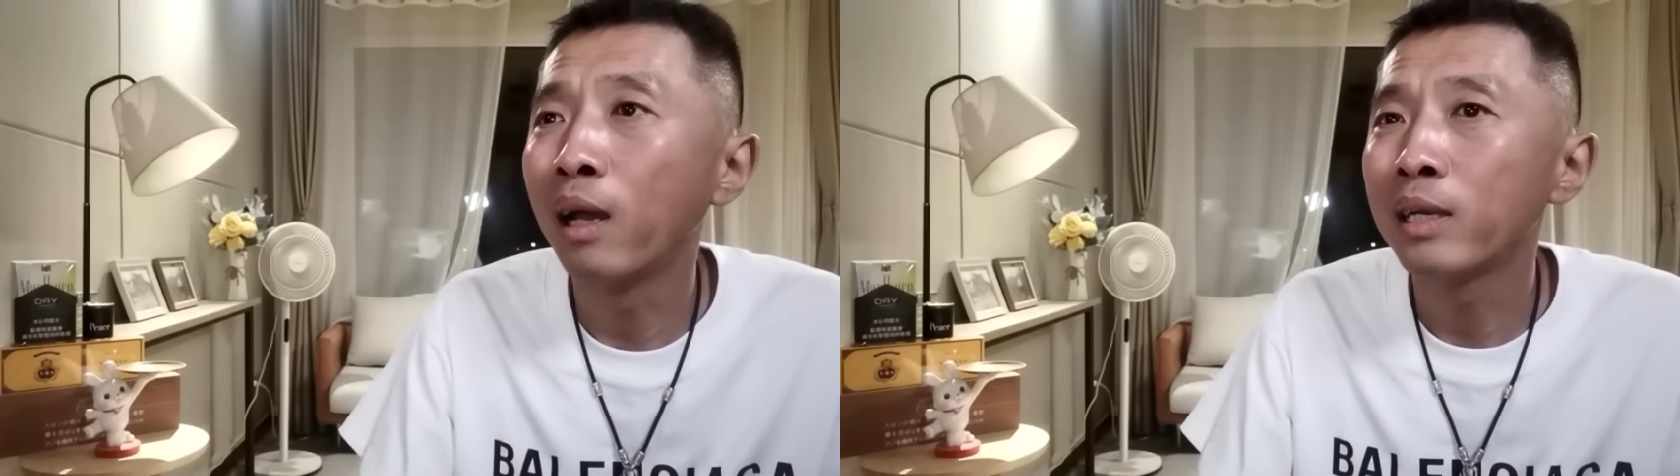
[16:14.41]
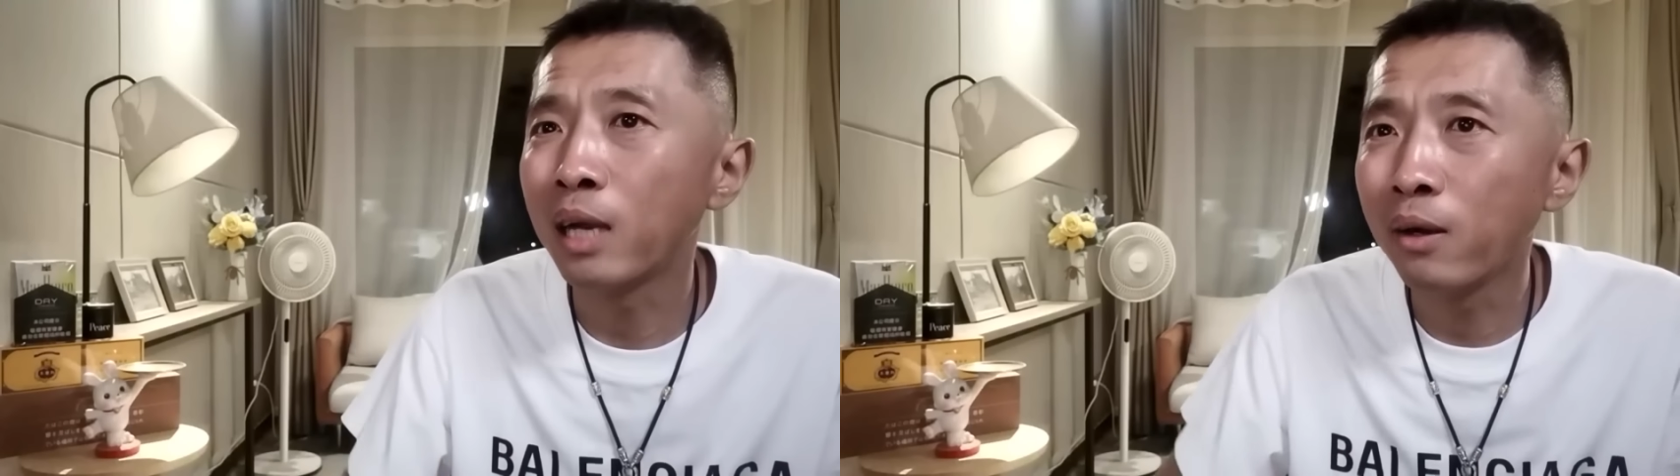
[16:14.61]

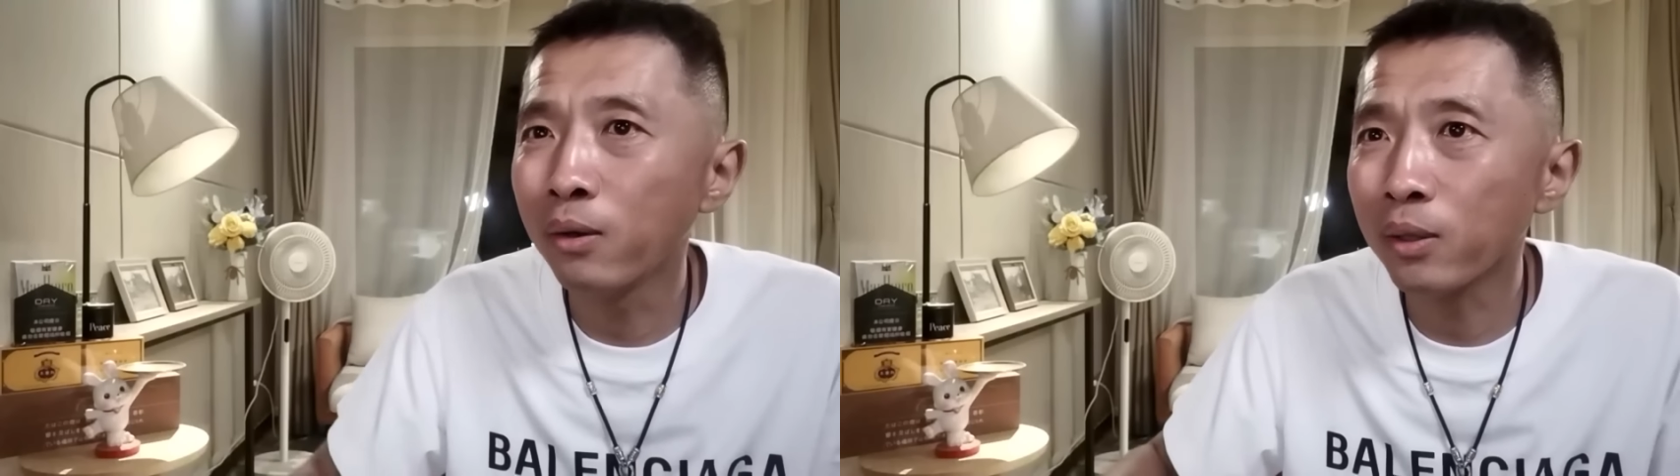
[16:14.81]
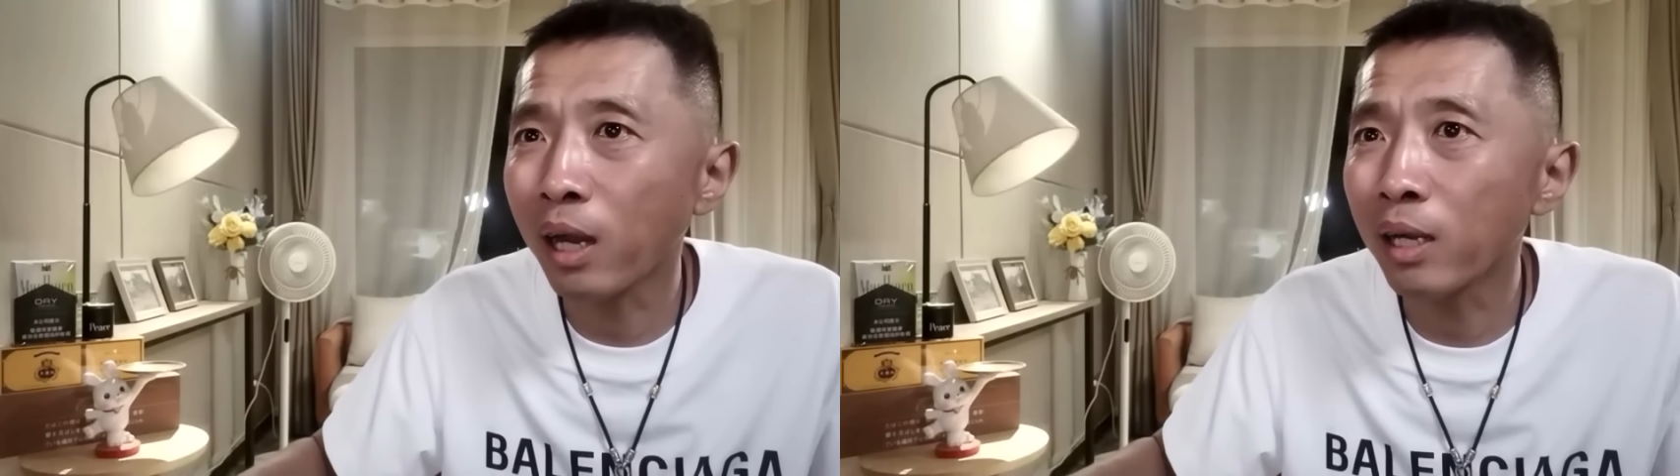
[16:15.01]
然
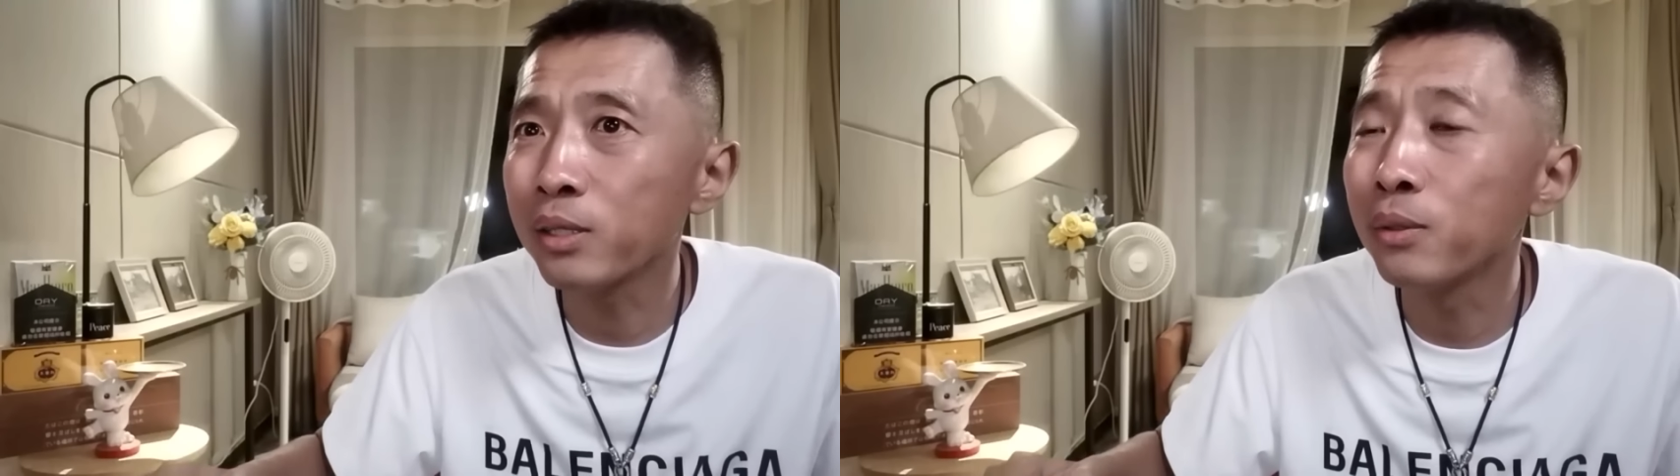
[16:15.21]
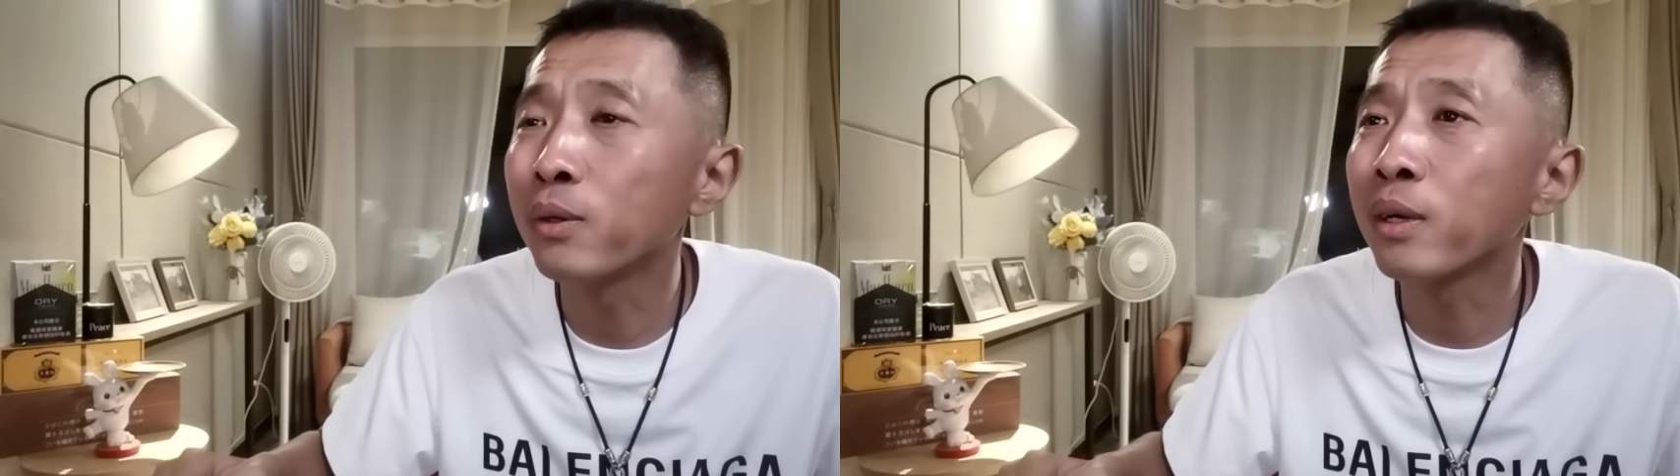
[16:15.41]
后他
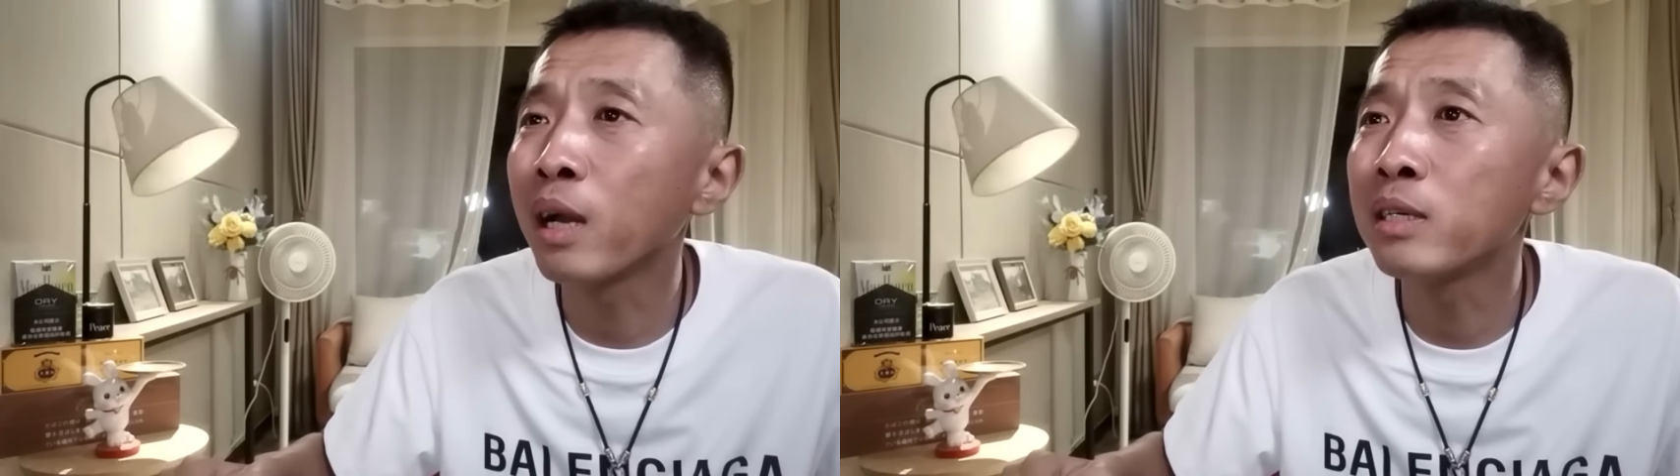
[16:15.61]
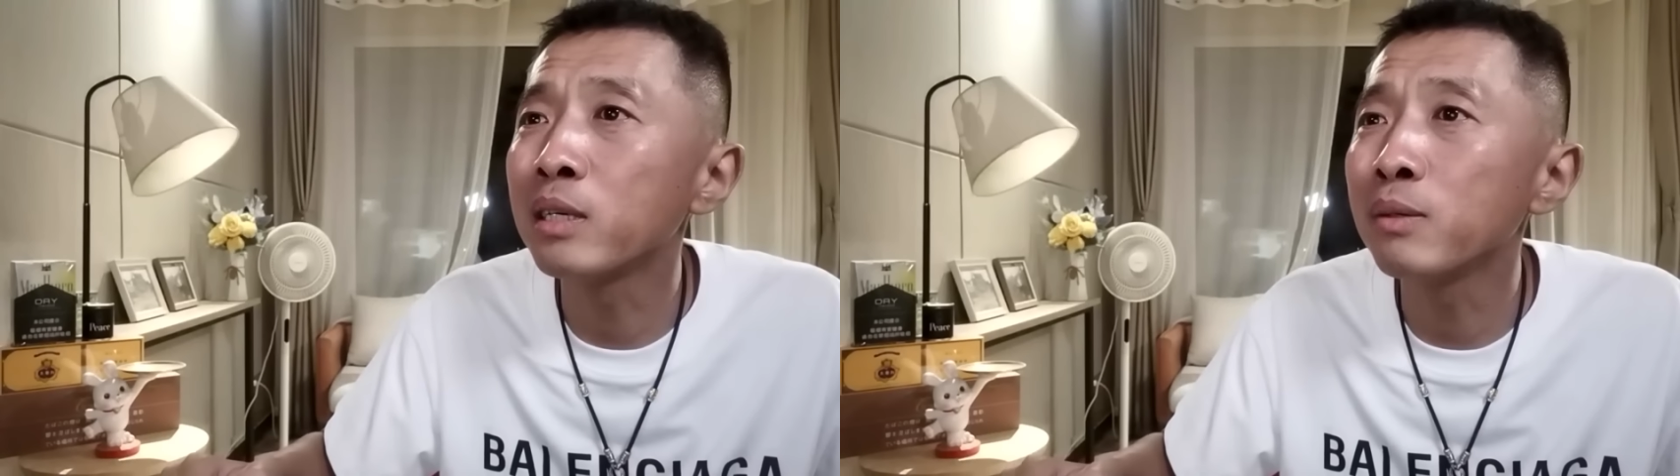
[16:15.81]
就
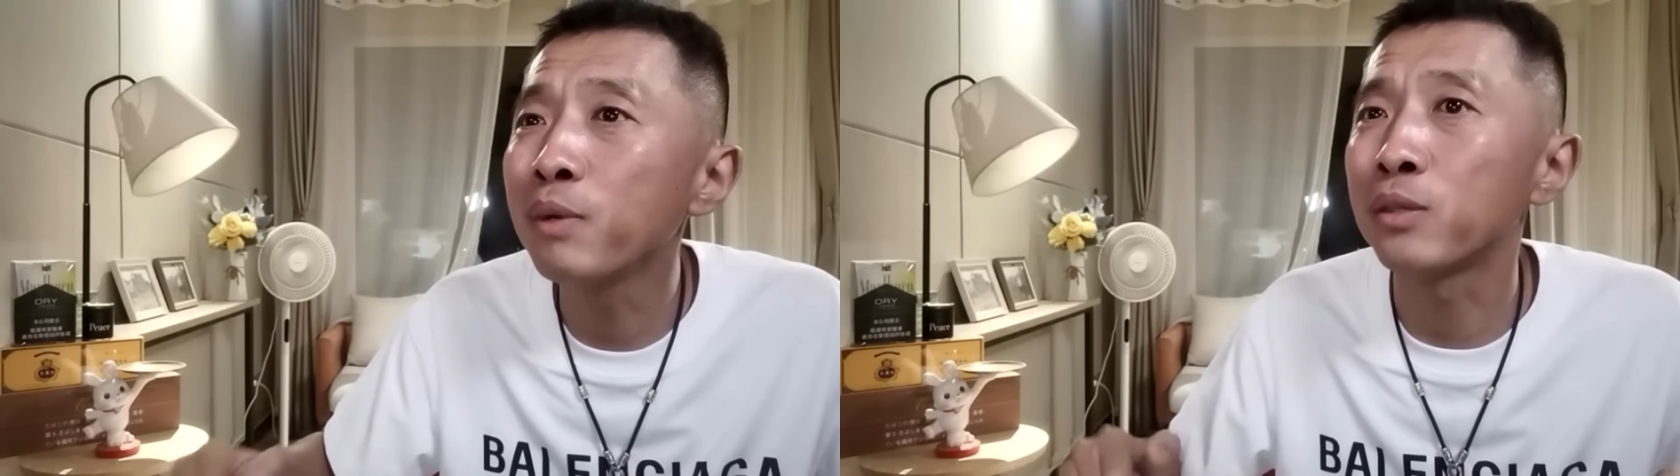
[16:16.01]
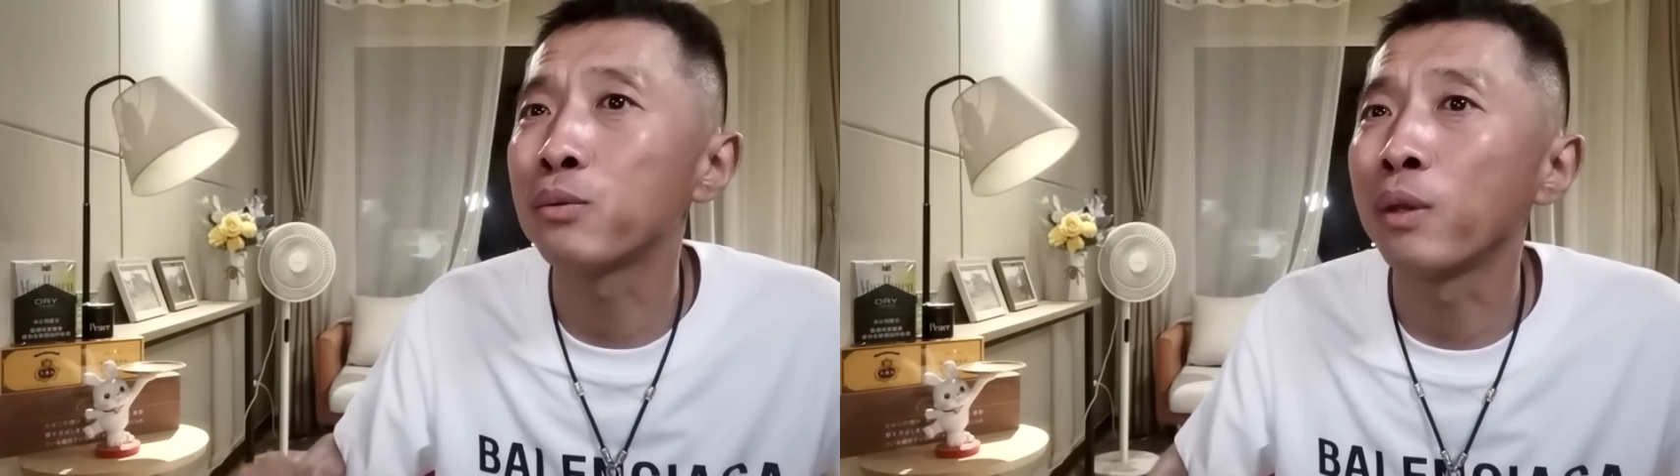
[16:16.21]
开始
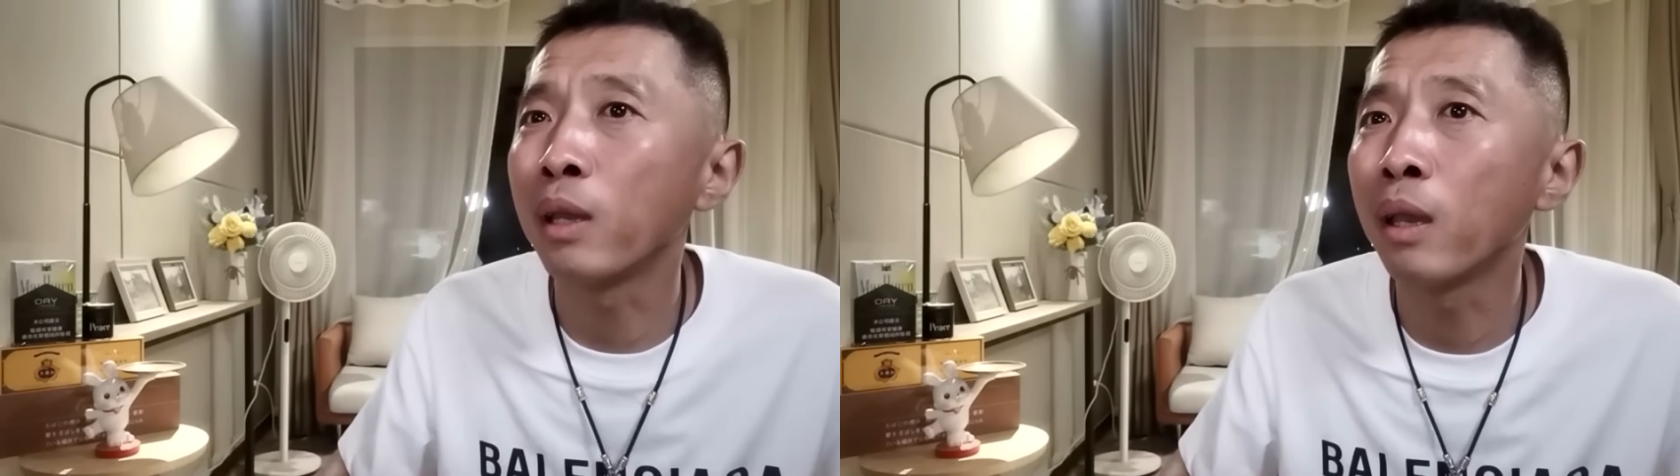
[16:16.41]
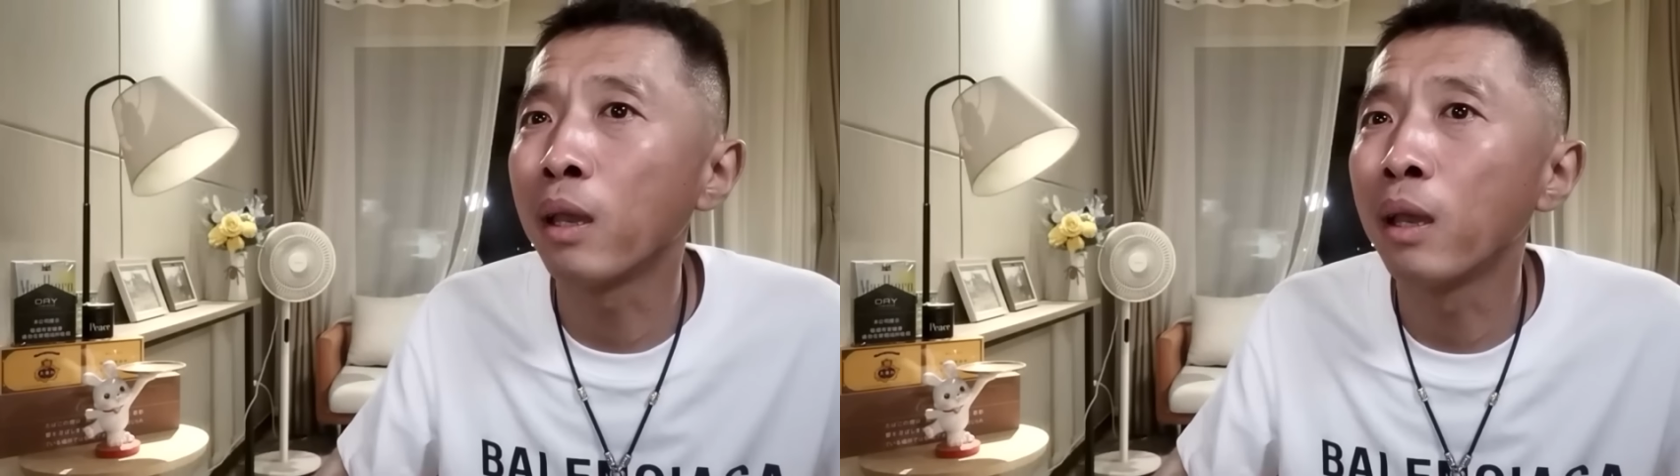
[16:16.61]
尾
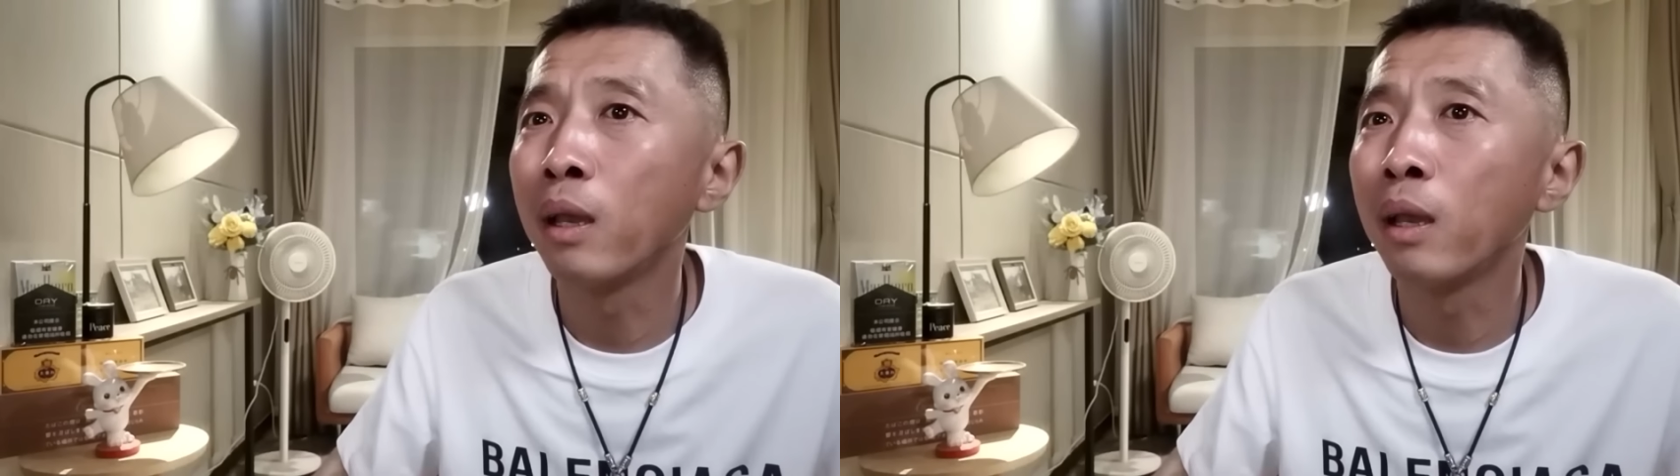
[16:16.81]
随，